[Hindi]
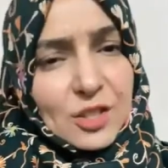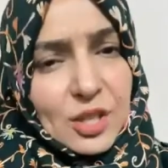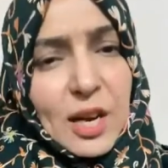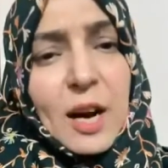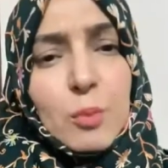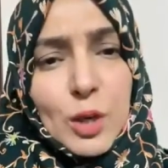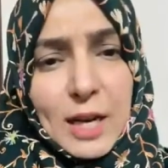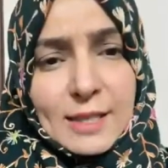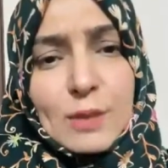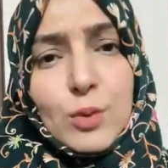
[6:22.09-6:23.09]
एक अच्छा
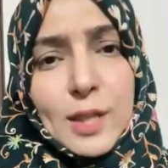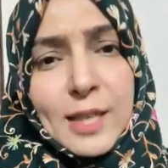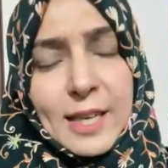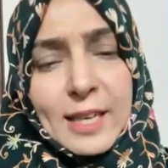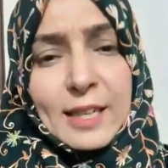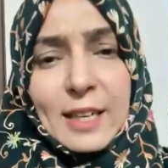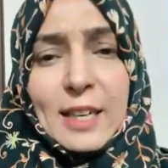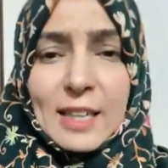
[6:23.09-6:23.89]
मुनासिब वर्ड है या नहीं